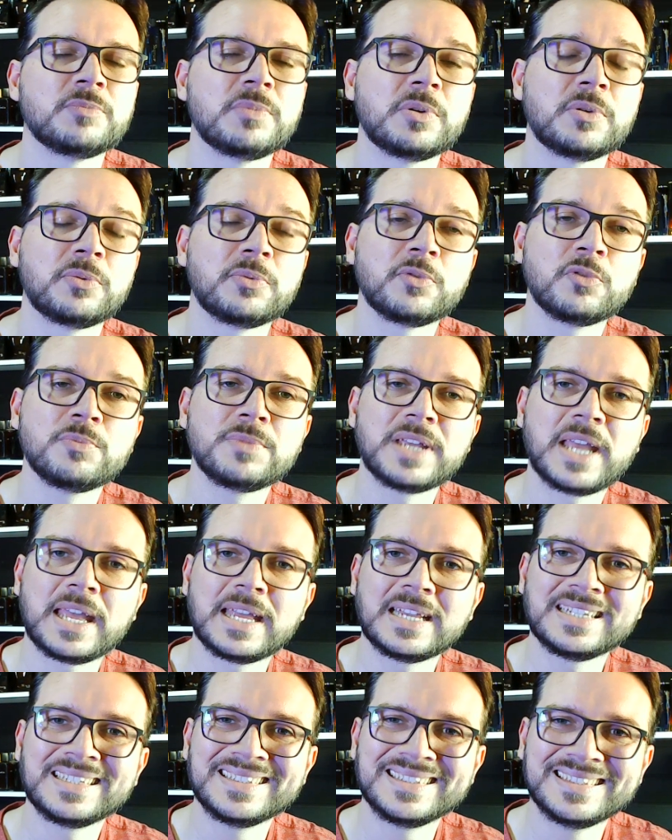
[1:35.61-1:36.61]
O perfume
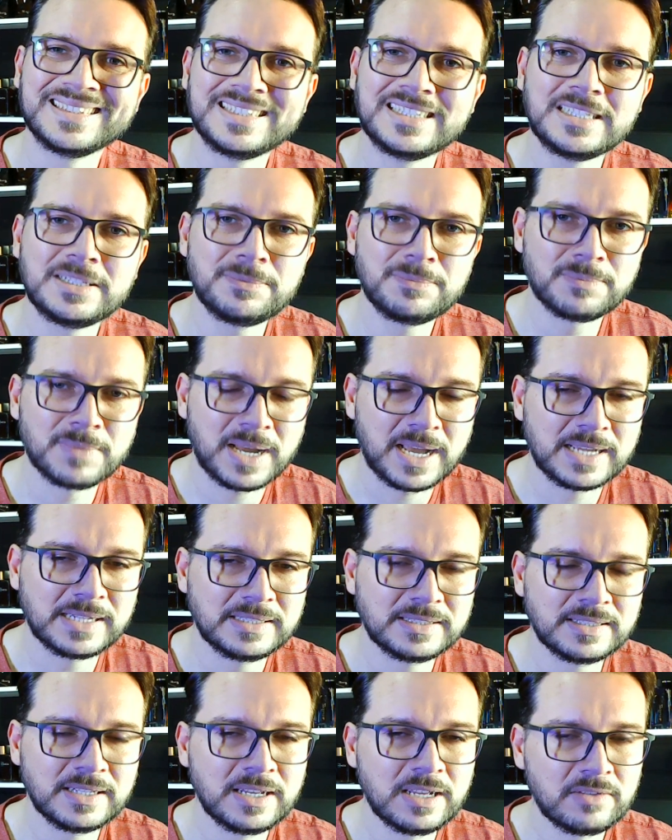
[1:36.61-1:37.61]
é
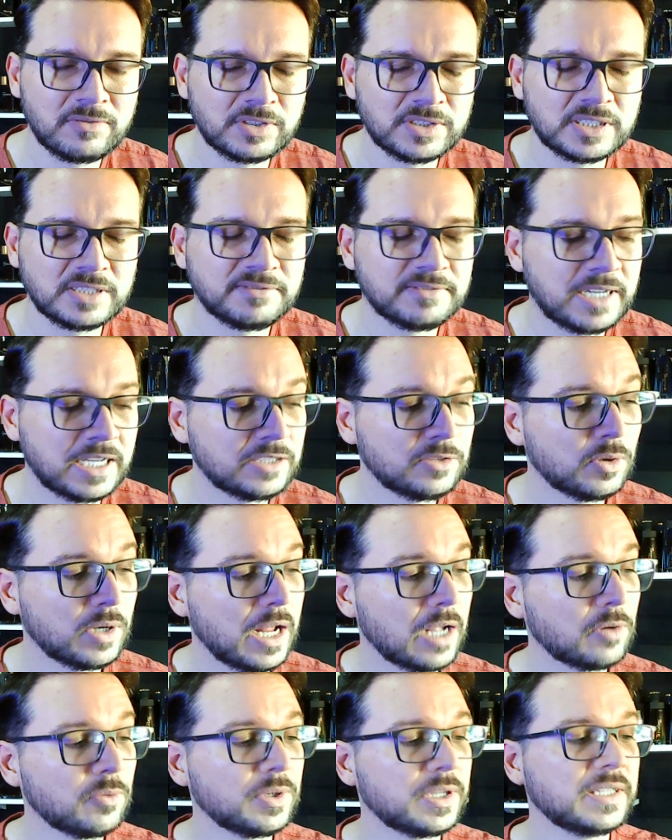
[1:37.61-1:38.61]
demais. Você vai
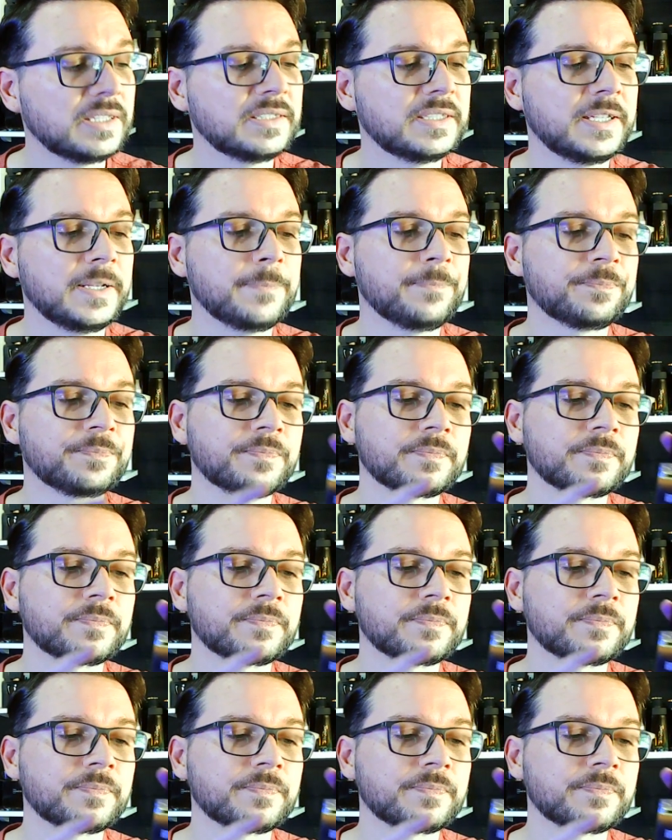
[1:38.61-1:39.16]
adorar conhecer